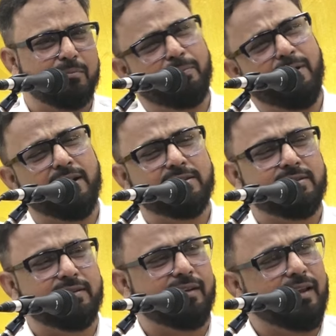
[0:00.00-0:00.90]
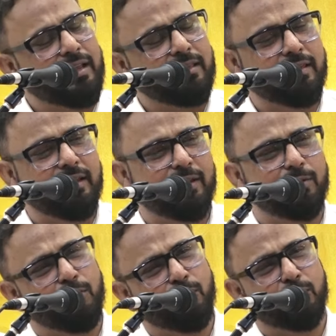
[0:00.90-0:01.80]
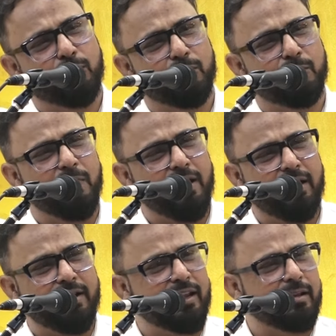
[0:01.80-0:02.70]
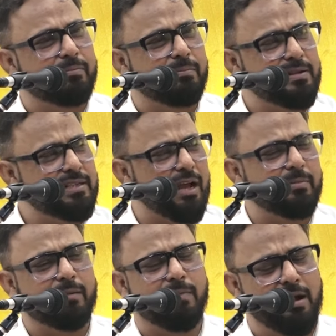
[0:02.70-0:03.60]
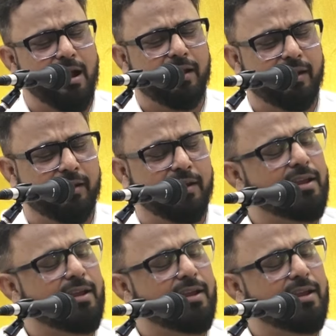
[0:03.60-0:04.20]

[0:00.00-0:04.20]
ब्रज हिंदी उर्दू मराठी पंजाबी बंगाली